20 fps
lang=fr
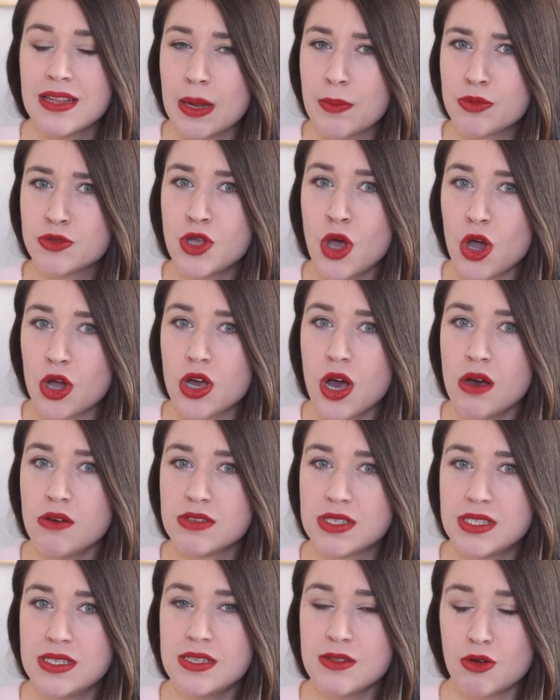plusieurs cas
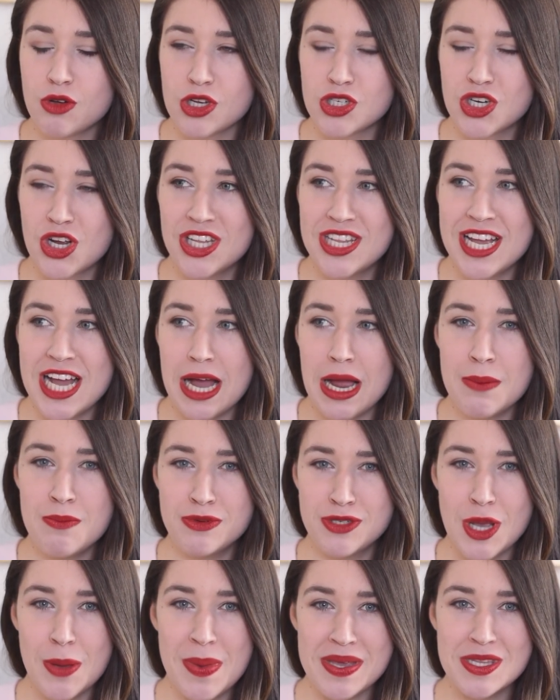aussi. Donc, je connais quand même
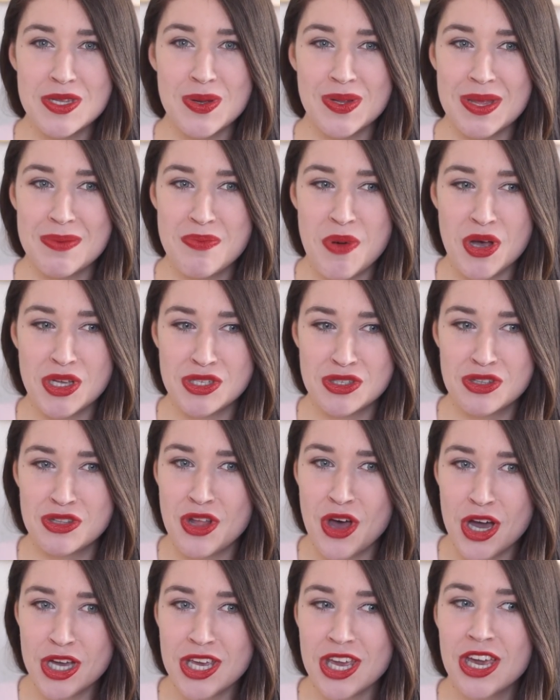plusieurs personnes qui ont des
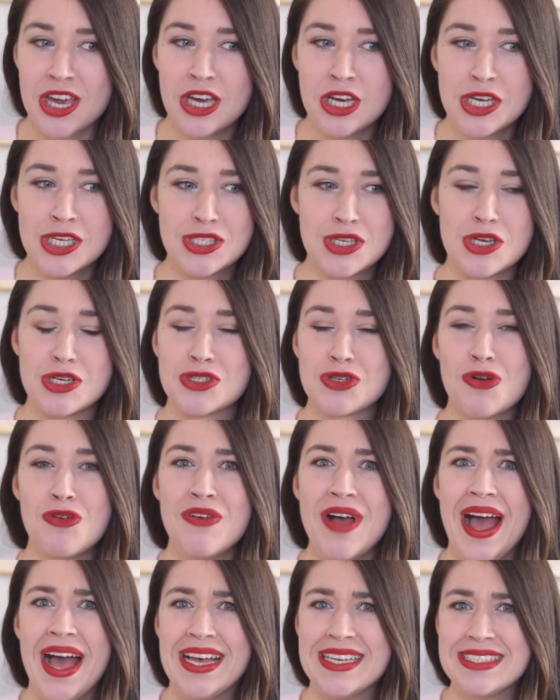post-docs, ce que je
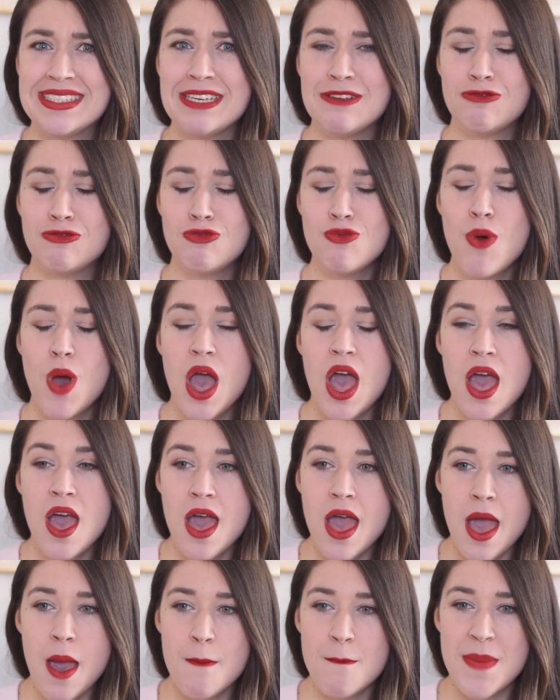trouve assez fou.
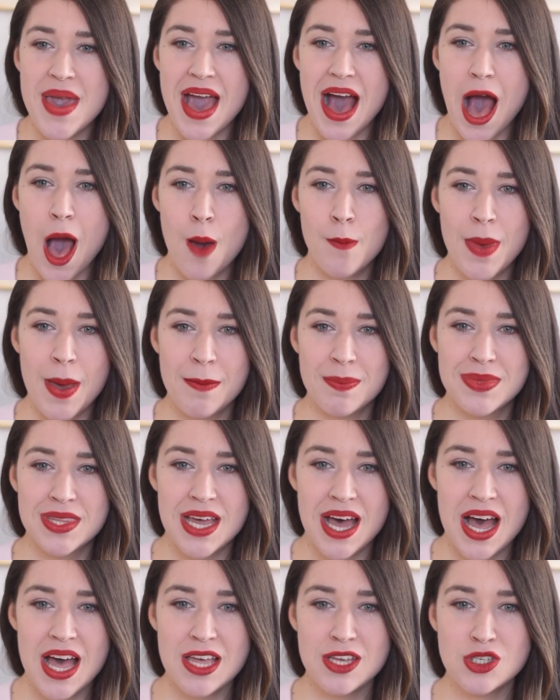Mais en même
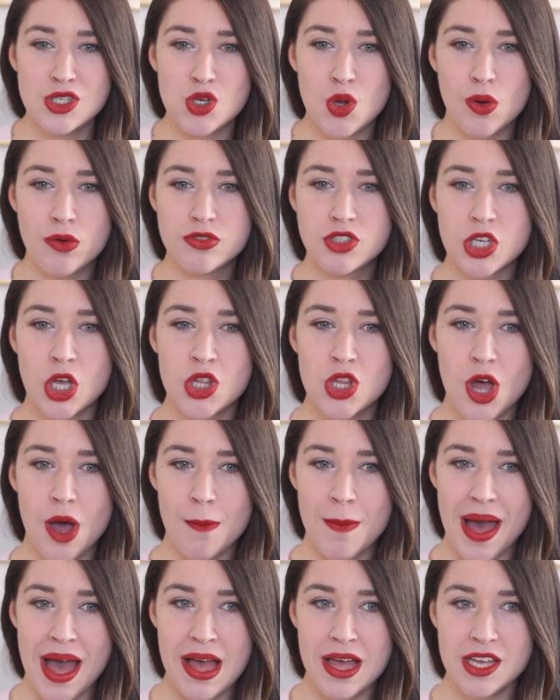temps, je trouve ça
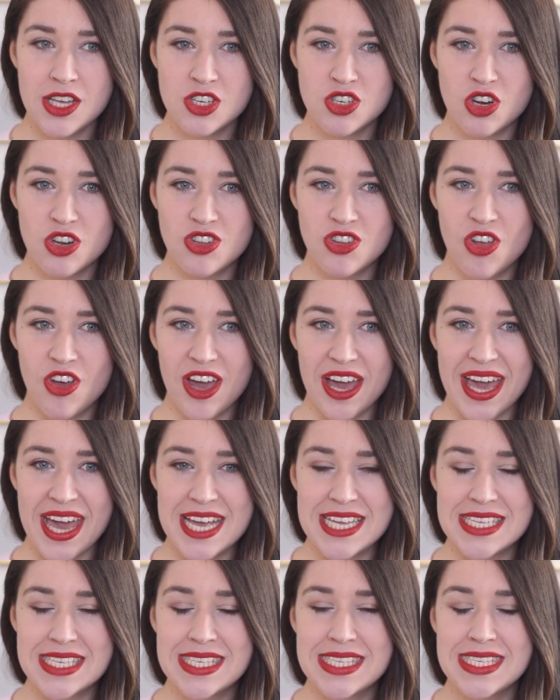dommage de
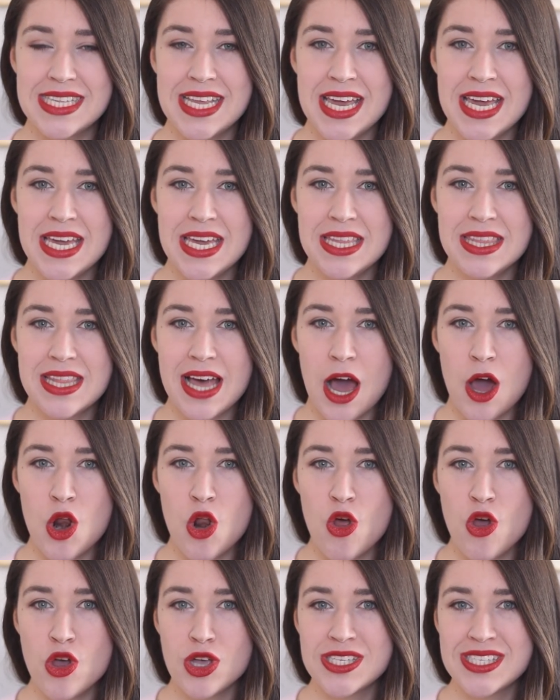rester dans
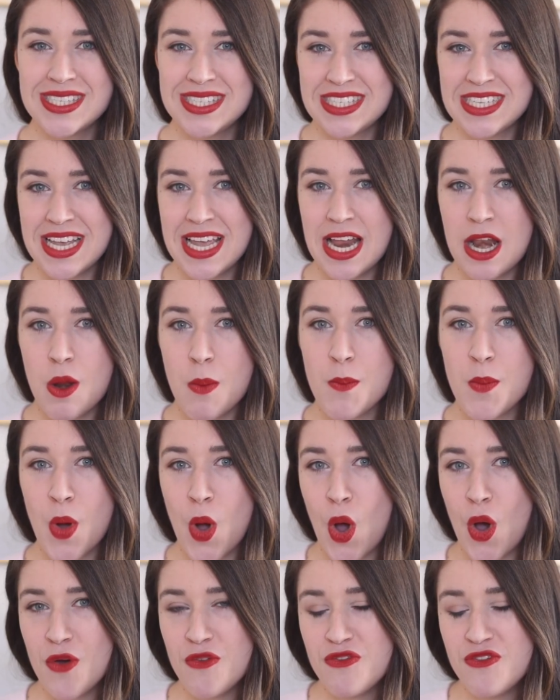le style
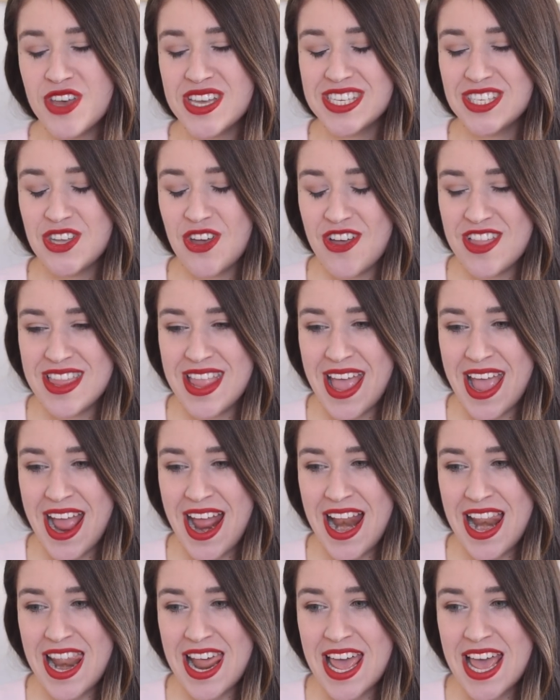
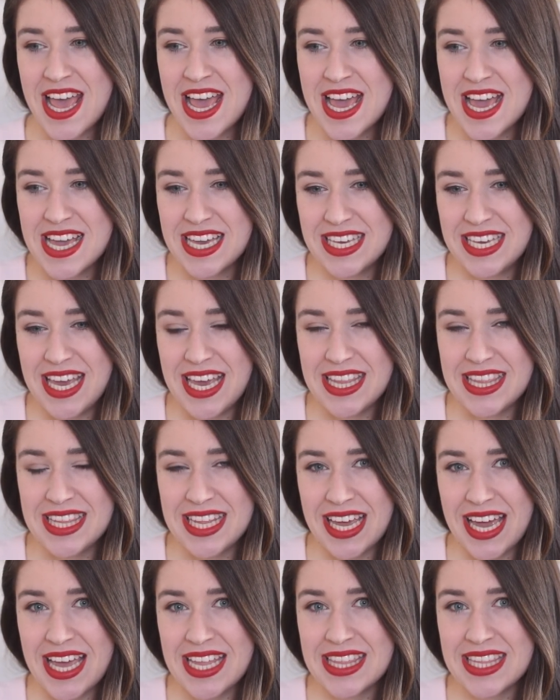professionnel qui est
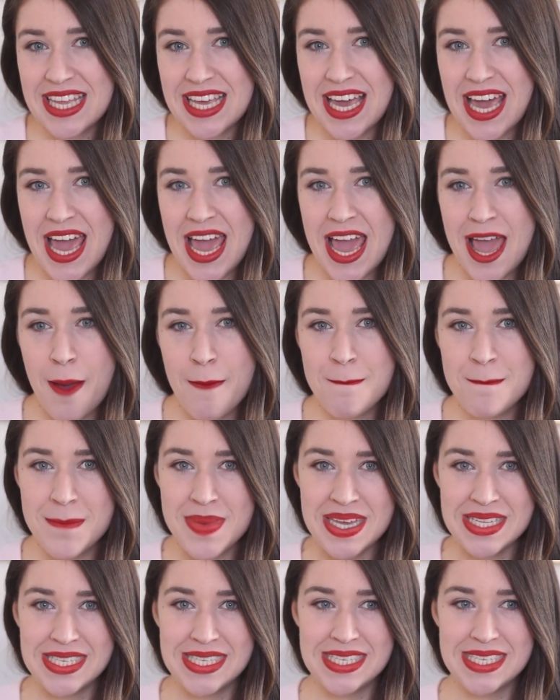très, très
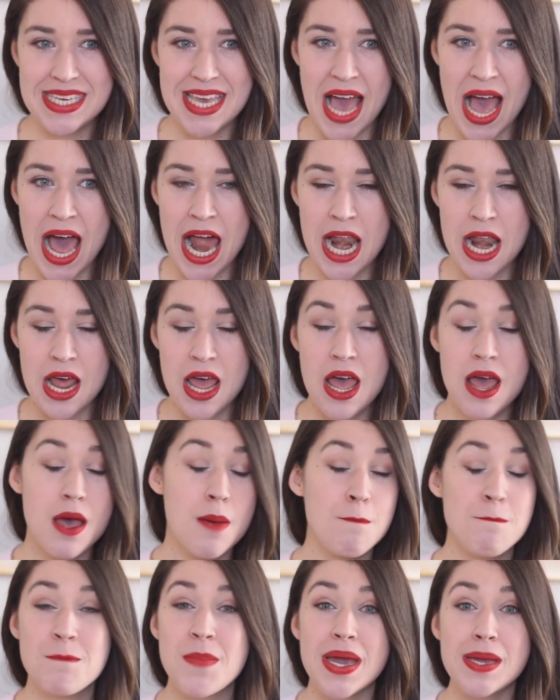médical,
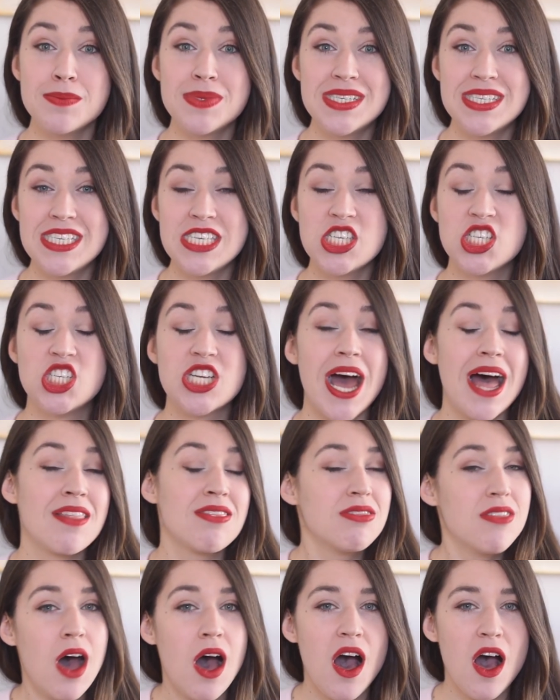même si
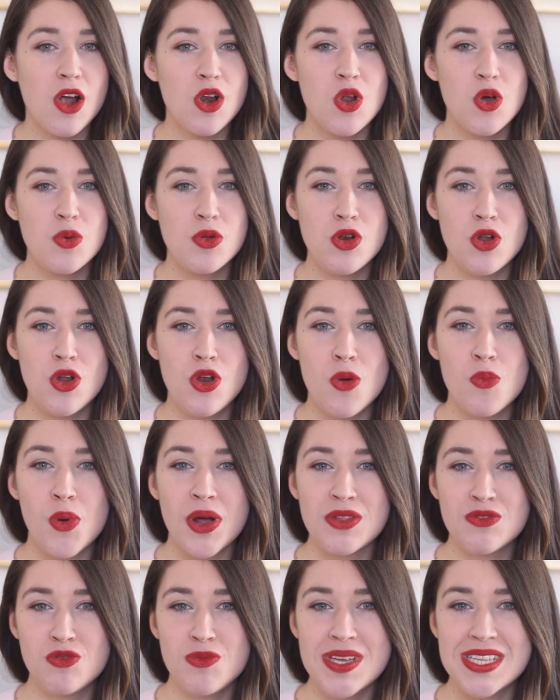j'adore le,
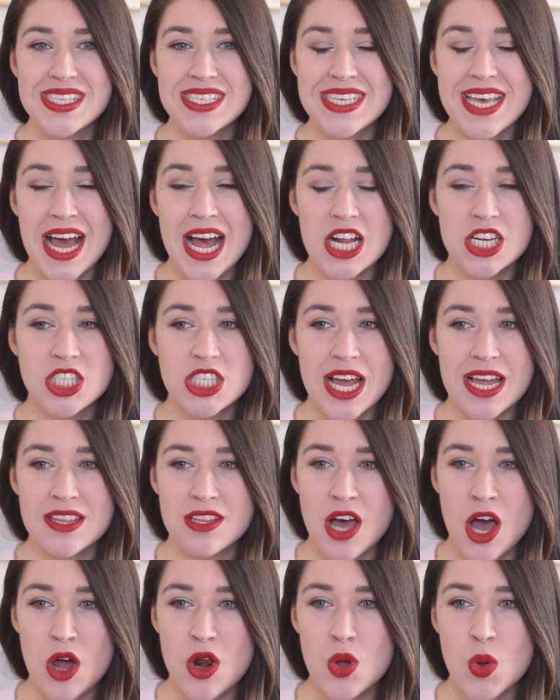point de vue médical,
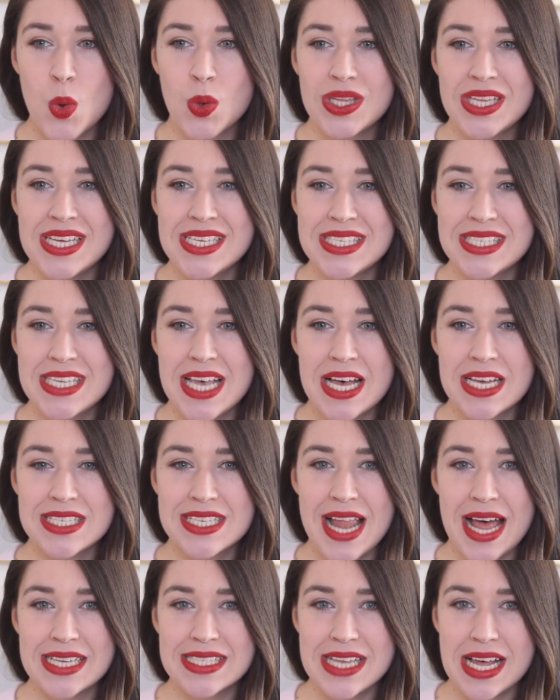j'adore le côté science
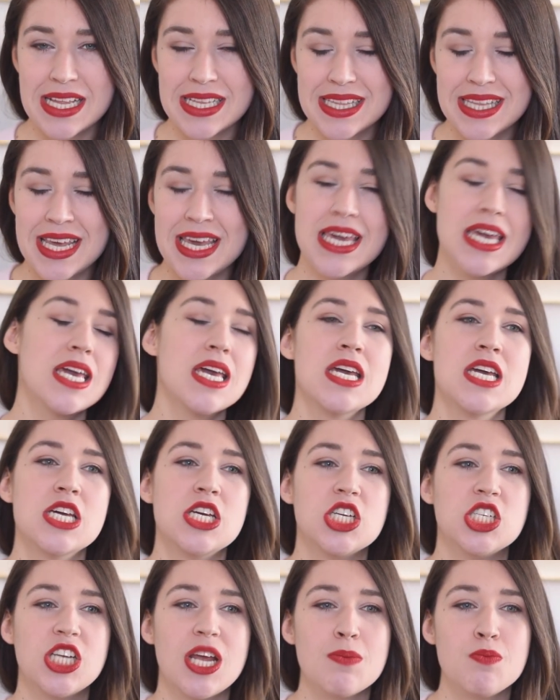de la santé,
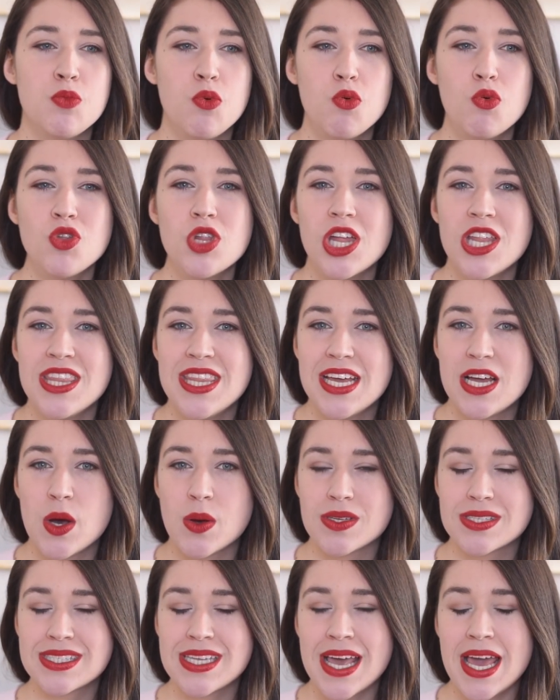j'aime beaucoup donner des
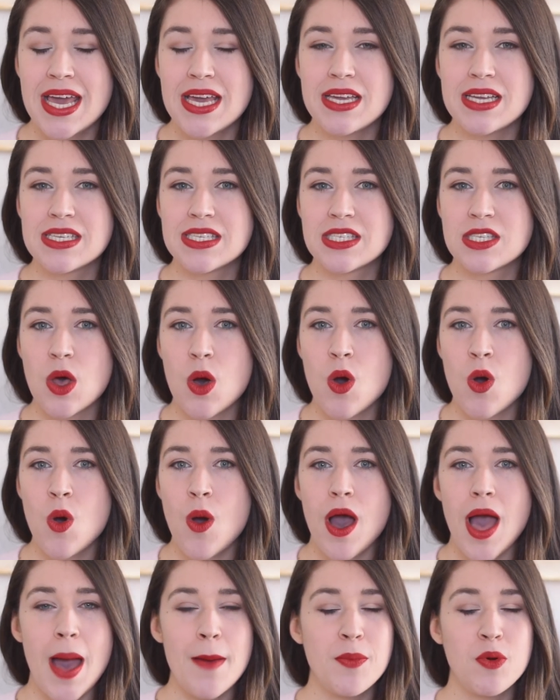conseils qui sont
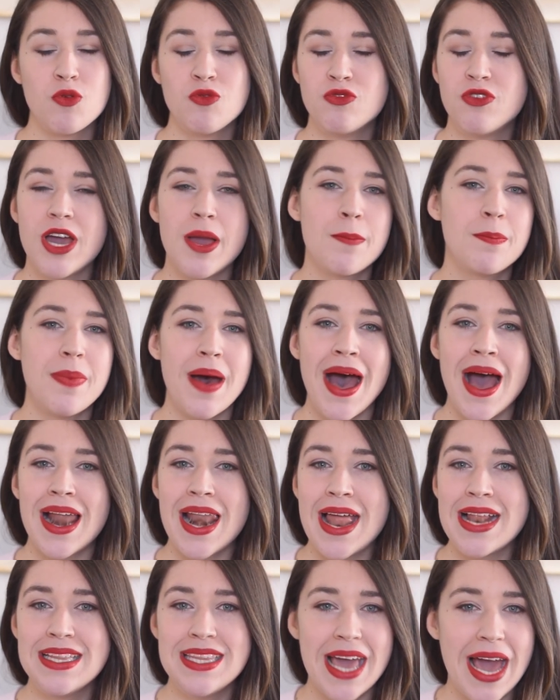approuvés par
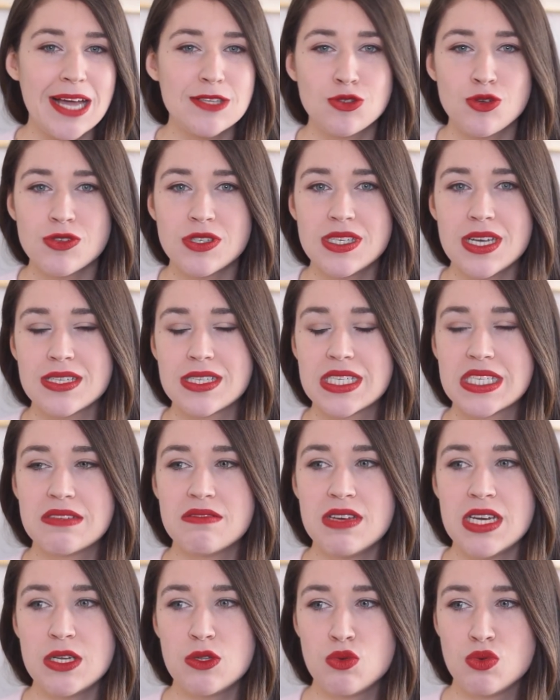la littérature
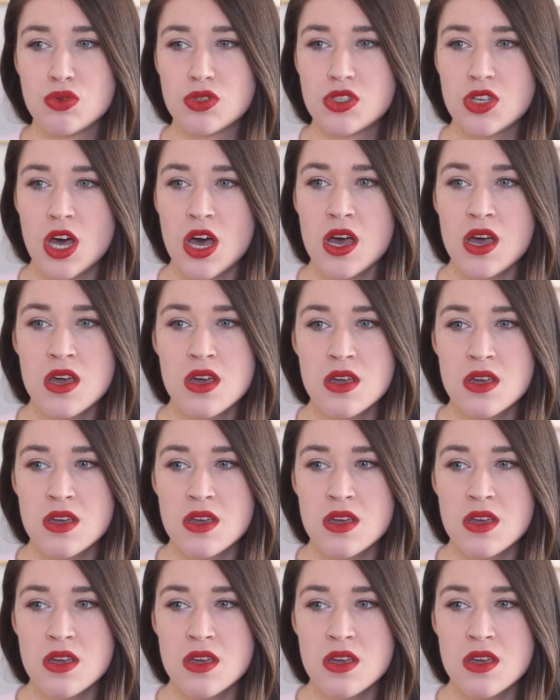scientifique, tout ça,